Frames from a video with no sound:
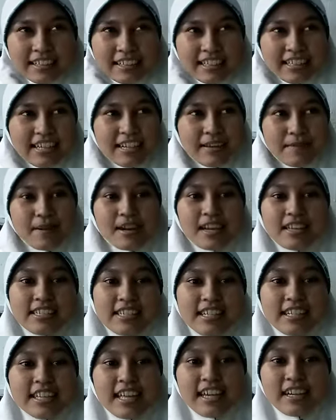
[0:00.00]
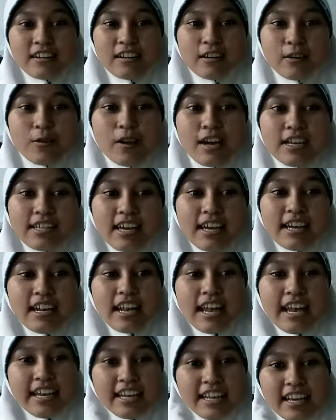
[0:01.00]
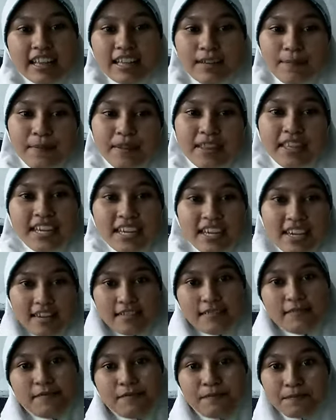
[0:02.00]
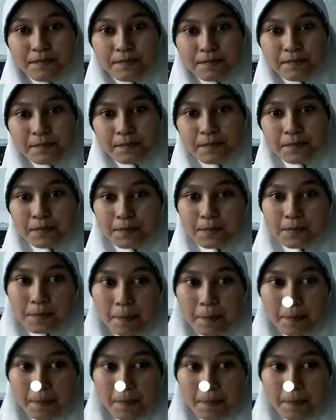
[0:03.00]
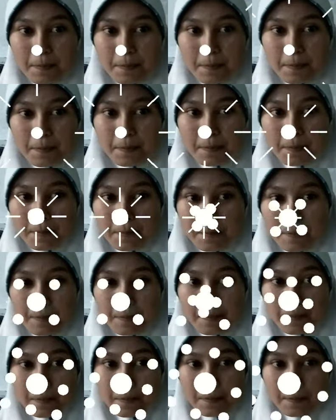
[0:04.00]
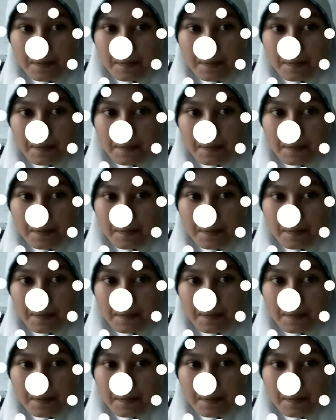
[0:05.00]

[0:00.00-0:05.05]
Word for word: tidak berasal dari kekuasaan lain yang lebih tinggi. Sebut permanen apa